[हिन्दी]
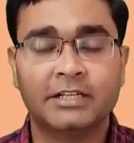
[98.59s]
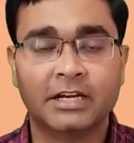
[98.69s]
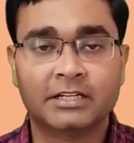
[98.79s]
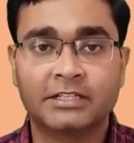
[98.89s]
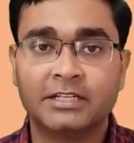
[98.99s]

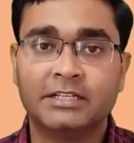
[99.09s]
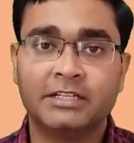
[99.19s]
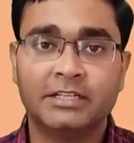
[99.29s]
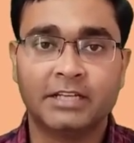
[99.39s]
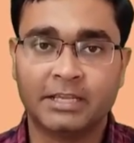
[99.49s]

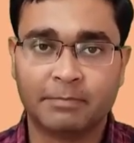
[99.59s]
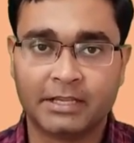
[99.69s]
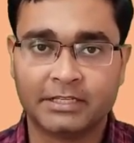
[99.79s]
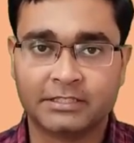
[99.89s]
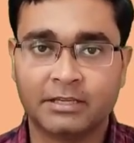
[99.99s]
डक्टिलिटी नहीं
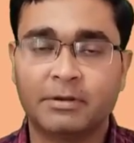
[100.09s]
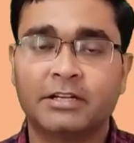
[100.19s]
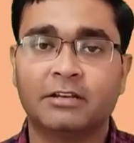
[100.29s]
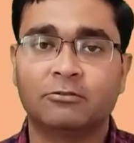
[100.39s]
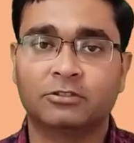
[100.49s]
पाई जाती है
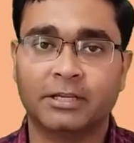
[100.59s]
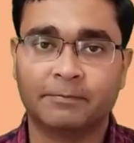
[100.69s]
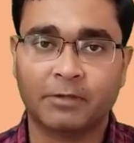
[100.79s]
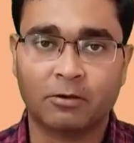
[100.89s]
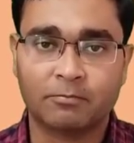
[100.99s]
ब्रिटेल होते
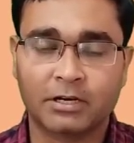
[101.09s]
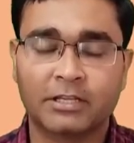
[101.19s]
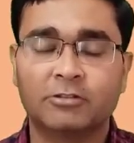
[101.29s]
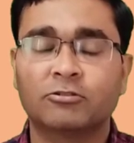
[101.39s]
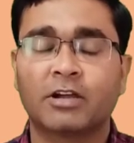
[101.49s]
हैं और
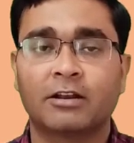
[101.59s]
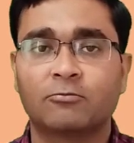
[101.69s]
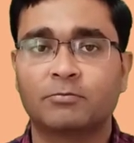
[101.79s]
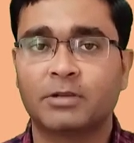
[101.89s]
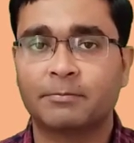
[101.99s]
मर्क्यूरी तो
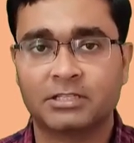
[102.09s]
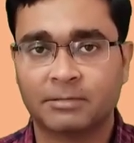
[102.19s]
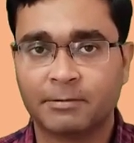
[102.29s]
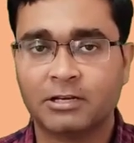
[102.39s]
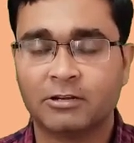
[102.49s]
खैर रूम
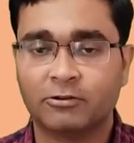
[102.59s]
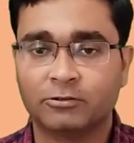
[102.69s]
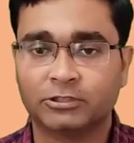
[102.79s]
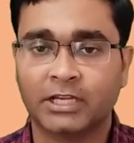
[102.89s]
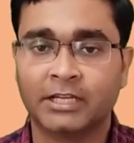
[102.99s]
टेम्परेचर पर
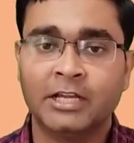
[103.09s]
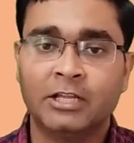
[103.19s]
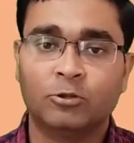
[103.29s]
लिक्विड होता है